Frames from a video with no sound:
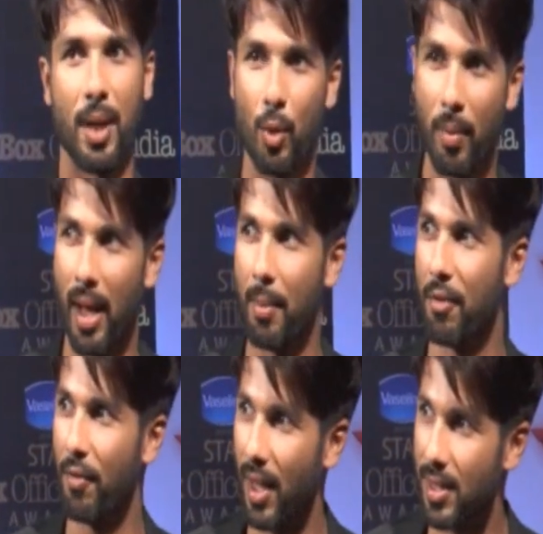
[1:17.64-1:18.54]
टबू मैम
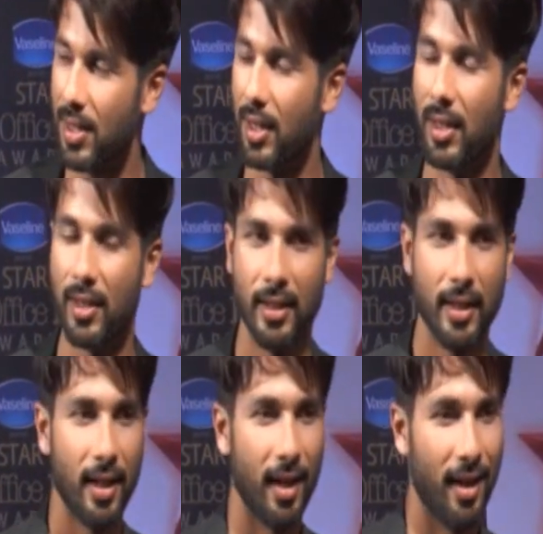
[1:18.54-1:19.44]
इरफान सर
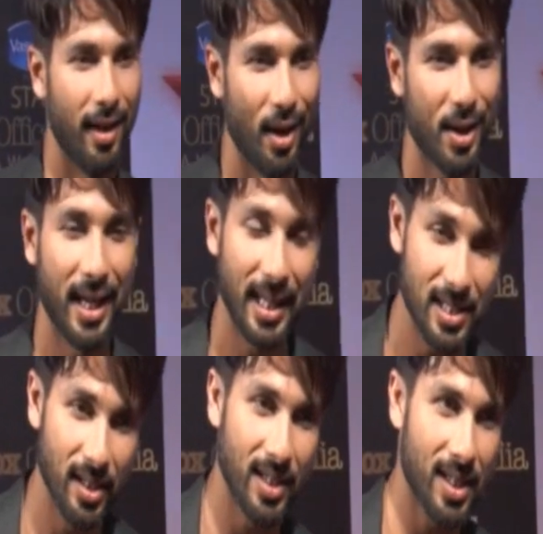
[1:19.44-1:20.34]
के के
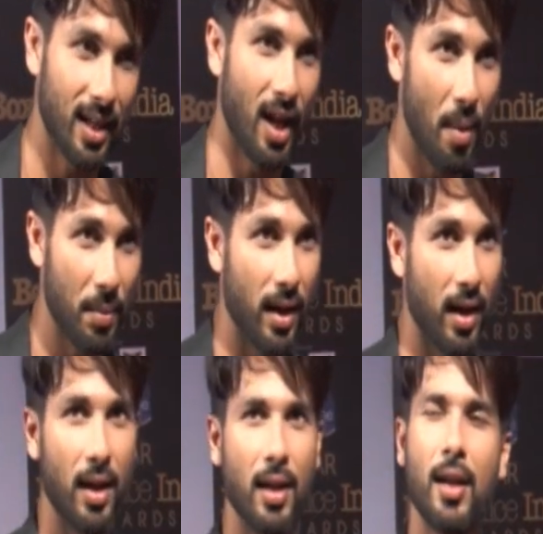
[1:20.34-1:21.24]
सर के साथ काम
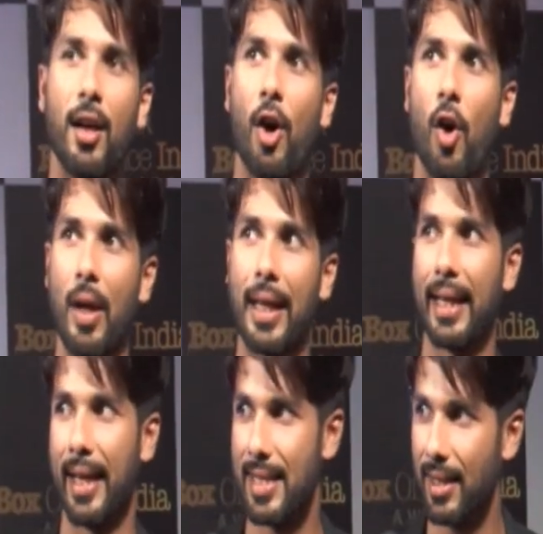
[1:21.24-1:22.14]
करना और
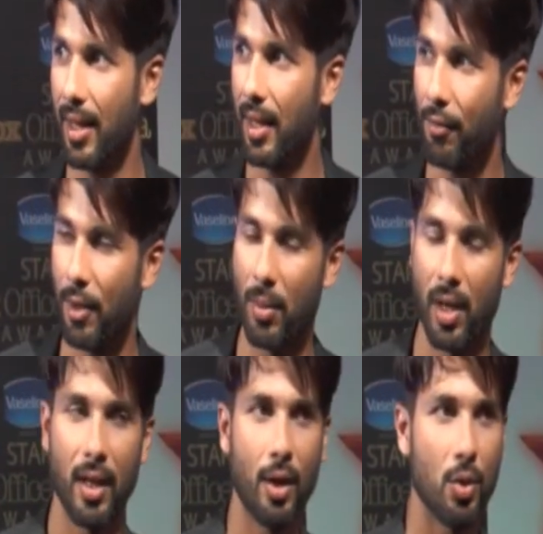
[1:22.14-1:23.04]
एक ऐसे तरह की फिल्म
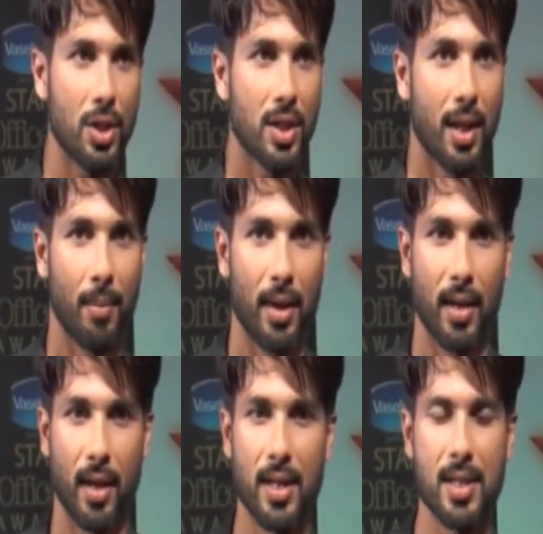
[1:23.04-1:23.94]
करने की कोशिश करना
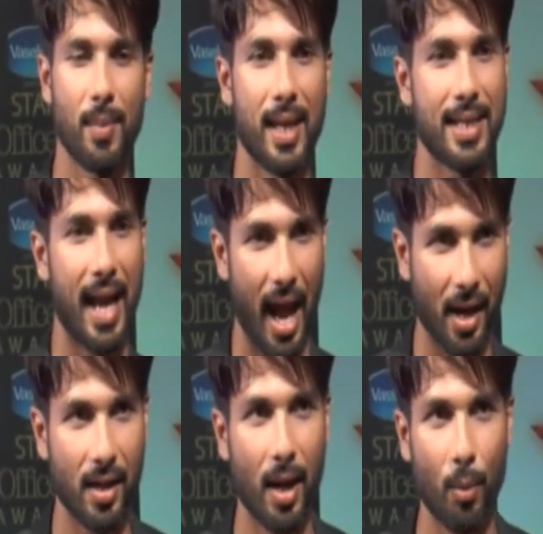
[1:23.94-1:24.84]
करना जिसमें एज एन
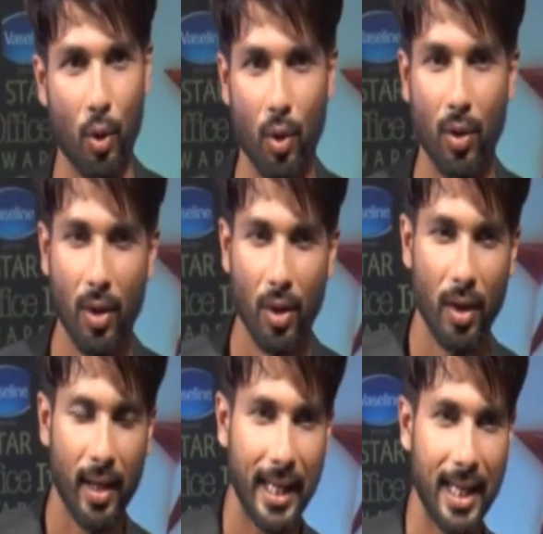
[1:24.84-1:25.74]
एक्टर आपको
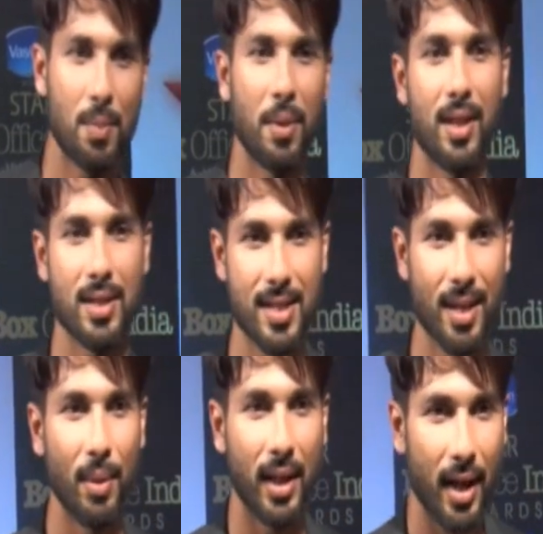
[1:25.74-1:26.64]
एक एक्सपीरियंस
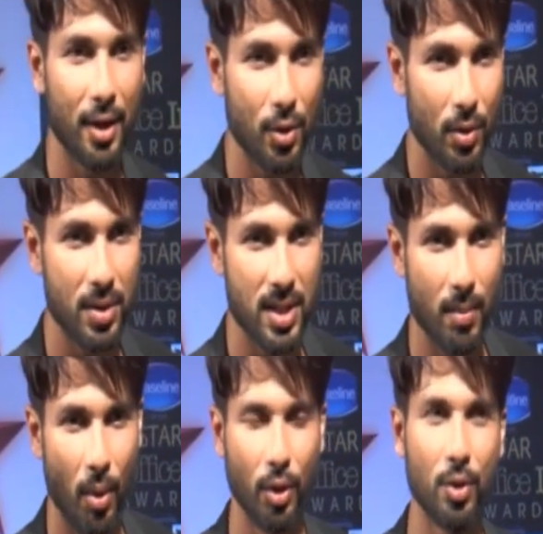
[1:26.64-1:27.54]
ऐसा मिलता है जो जिससे
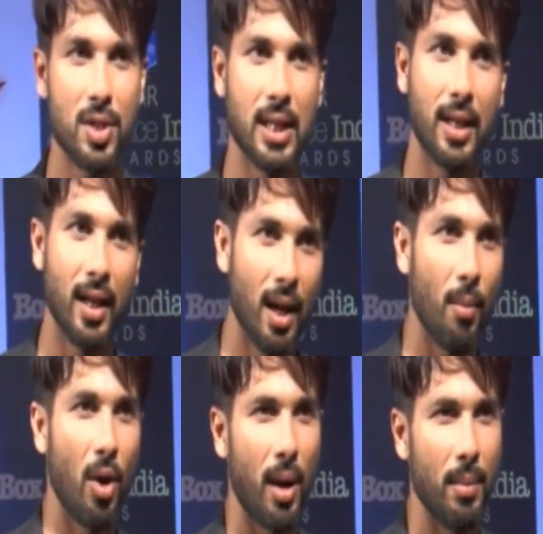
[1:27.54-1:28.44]
बहुत कुछ सीखने का
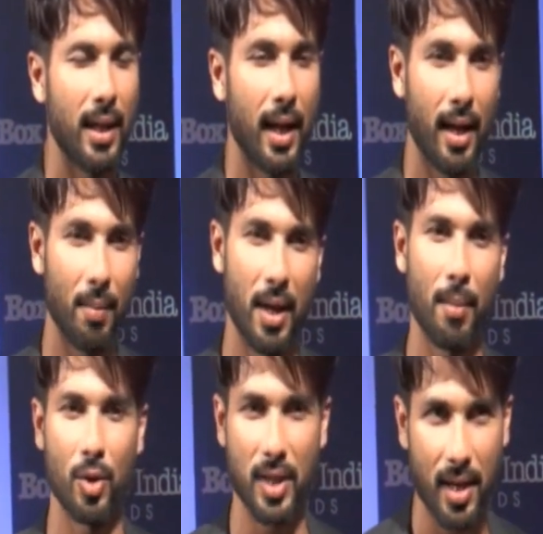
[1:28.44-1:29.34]
मौका मिलता है अपने आप
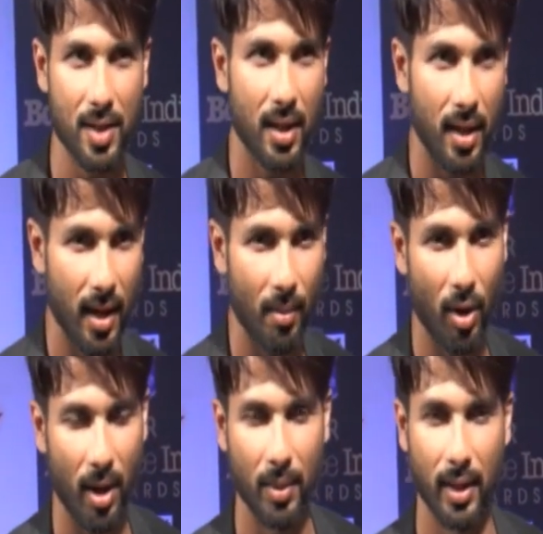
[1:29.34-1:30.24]
को चैलेंज करने का
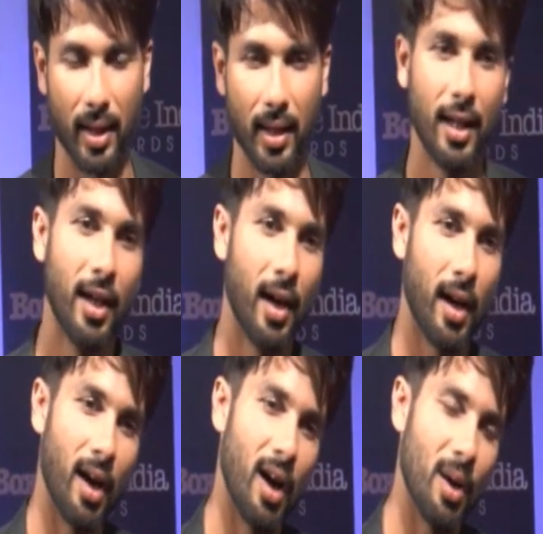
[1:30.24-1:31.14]
मौका मिलता है
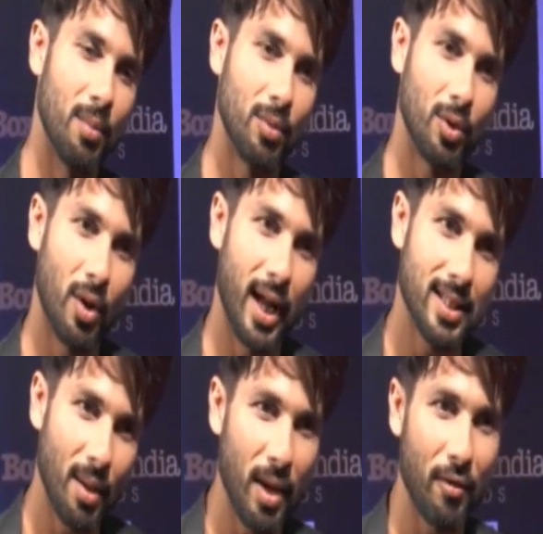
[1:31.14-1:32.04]
um, तो एट
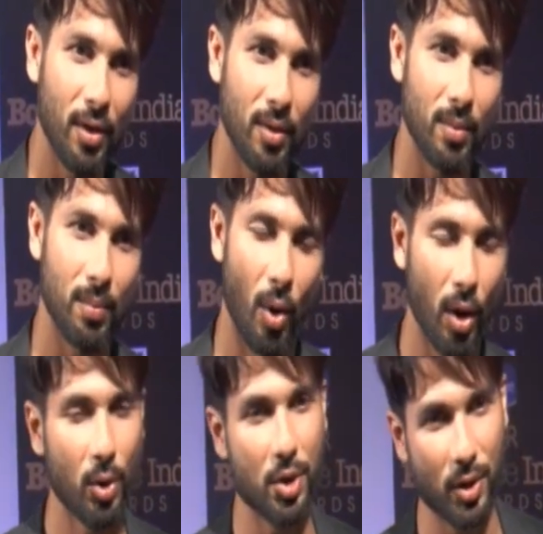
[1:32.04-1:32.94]
सम लेवल
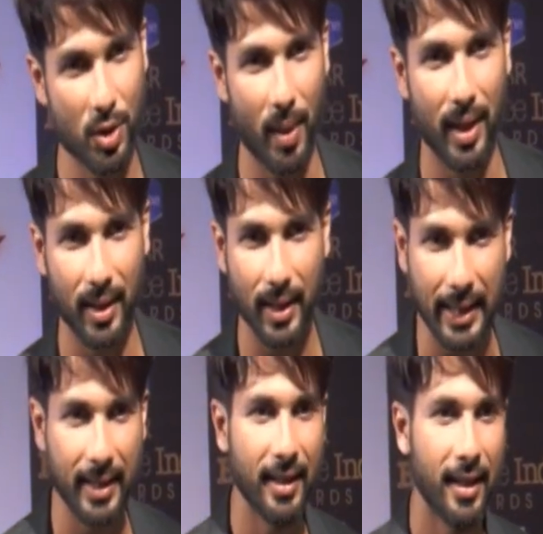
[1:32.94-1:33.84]
बहुत खुशी उस बात की
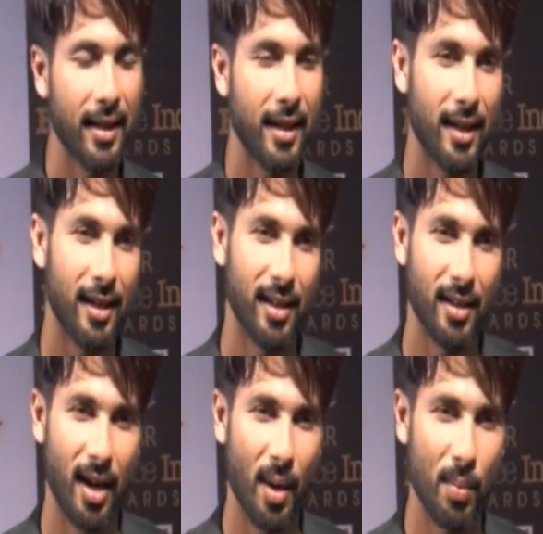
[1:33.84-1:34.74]
थी
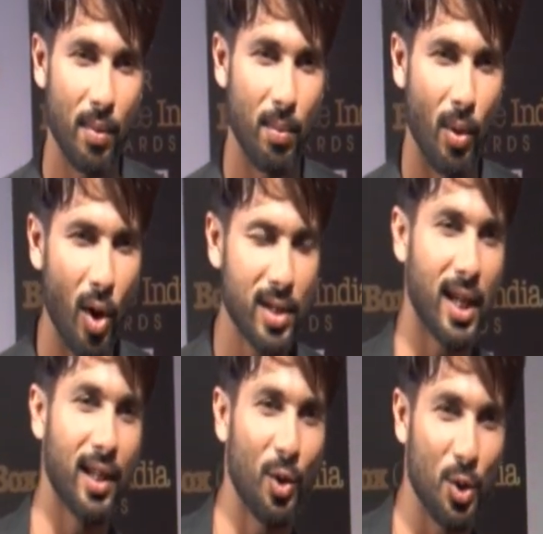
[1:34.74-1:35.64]
uh, अब बहुत
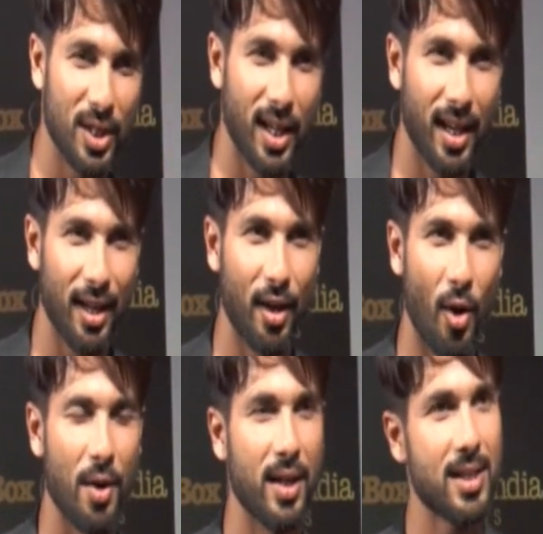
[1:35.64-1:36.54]
ज़्यादा खुशी है कि
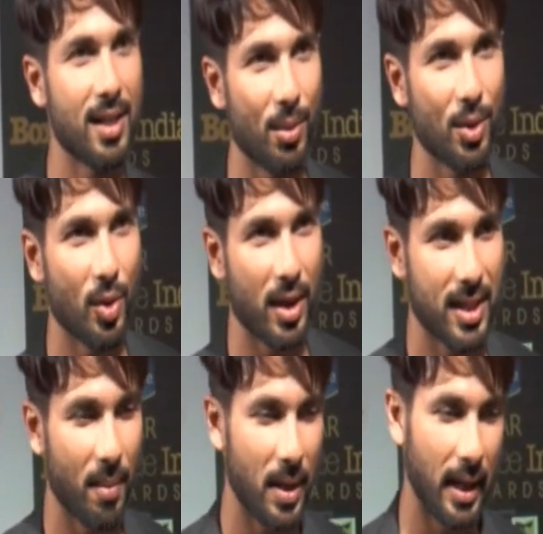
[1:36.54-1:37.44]
ऑडियंस ने भी उसको
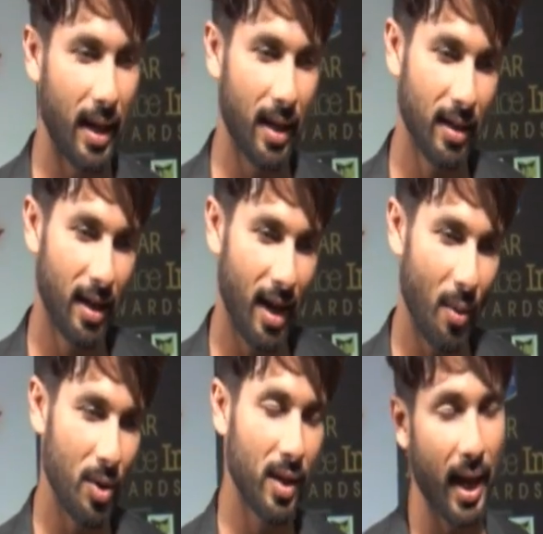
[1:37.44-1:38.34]
एक्सेप्ट किया है एंड आई
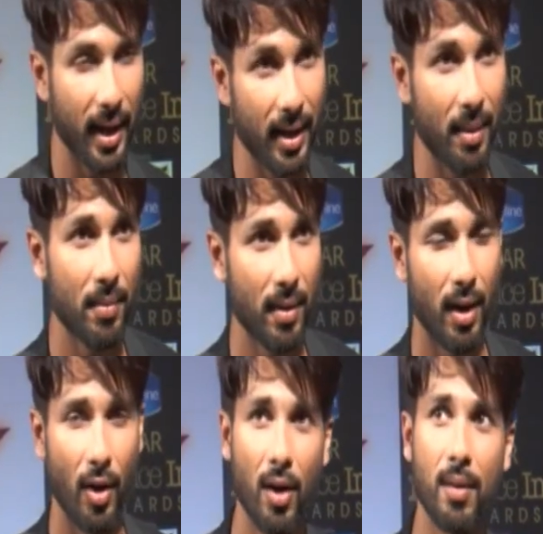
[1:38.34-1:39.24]
वॉन्ट थैंक दैम
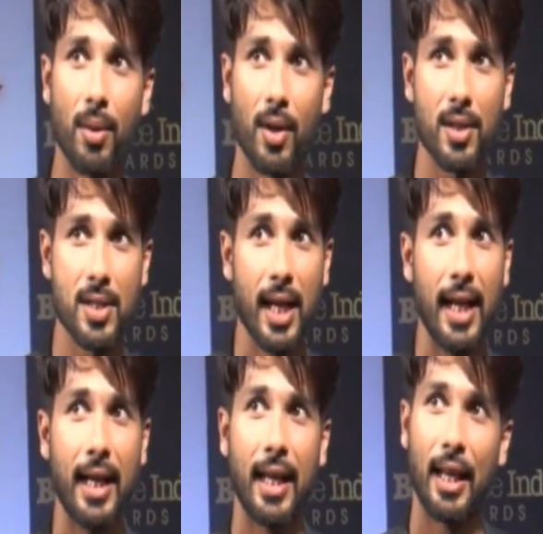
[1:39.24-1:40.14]
अलॉट बिकॉज
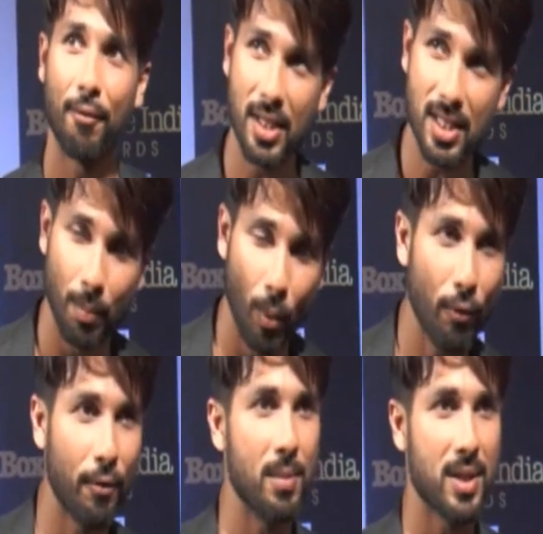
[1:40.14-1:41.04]
इफ दे सपोर्ट
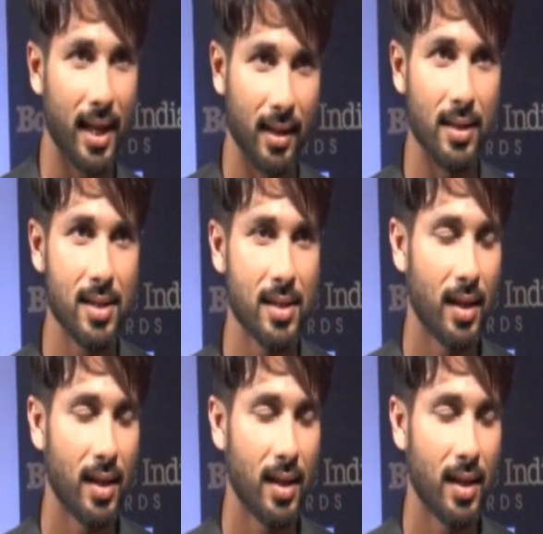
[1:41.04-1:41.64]
फिल्म लाइक दिस